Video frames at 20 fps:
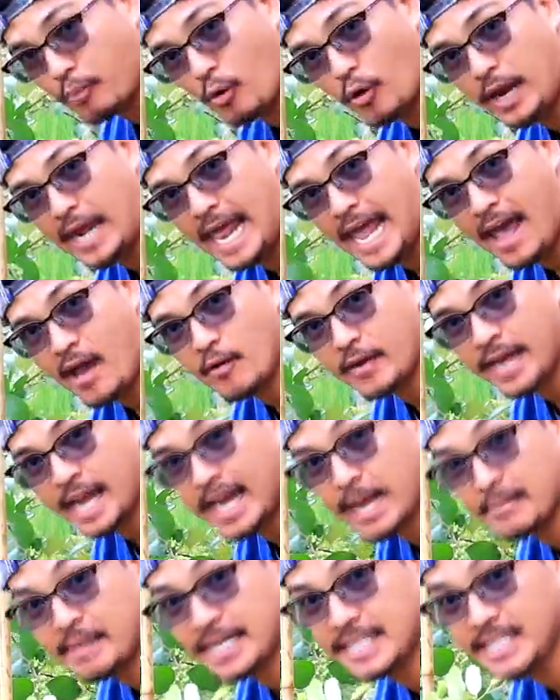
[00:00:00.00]
ดผลแล้ว
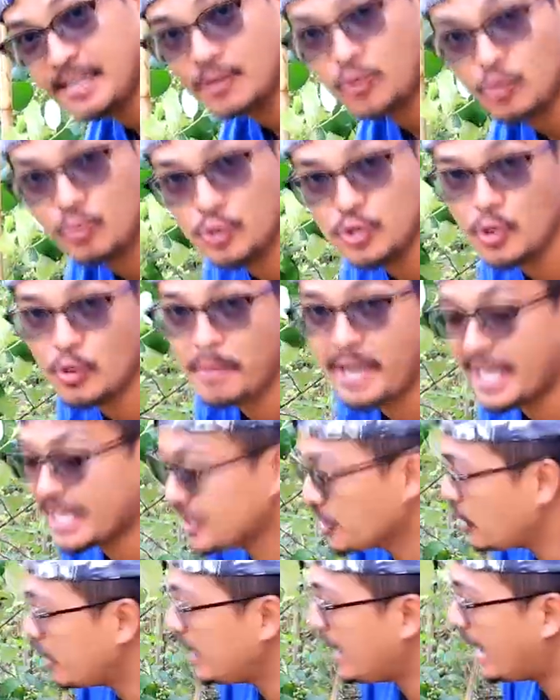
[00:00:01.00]
นะครับ อย่างที่คุณผู้ชมเห็
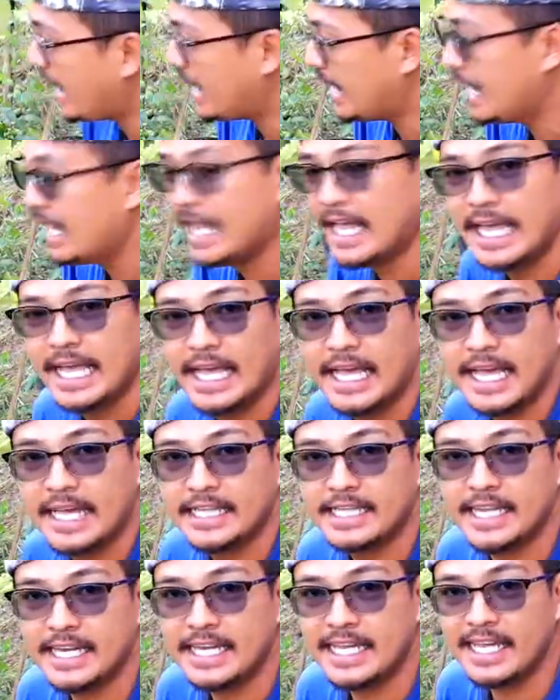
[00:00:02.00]
นตอนนี้
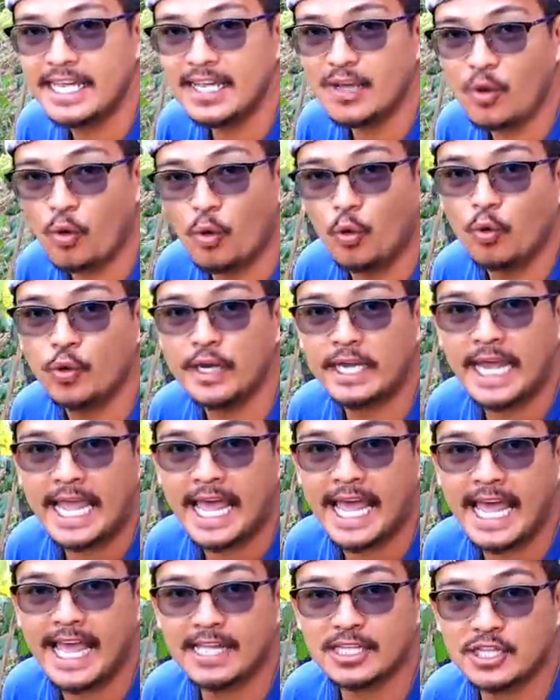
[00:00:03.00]
ทีนี้คุณ
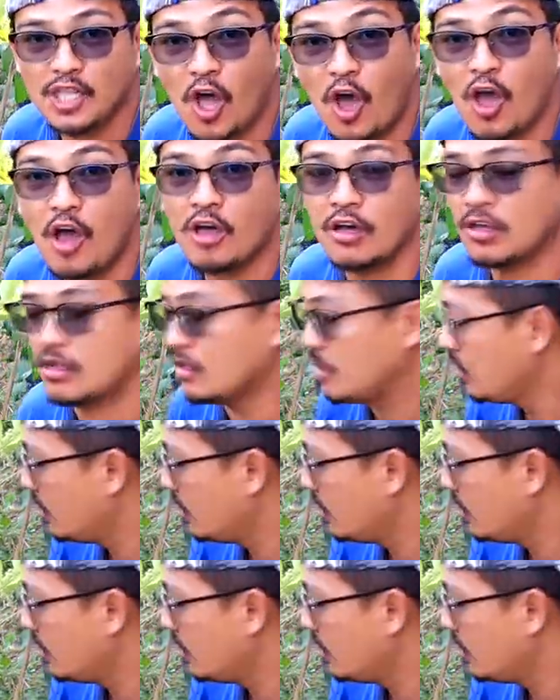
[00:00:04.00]
นะฮะต้อง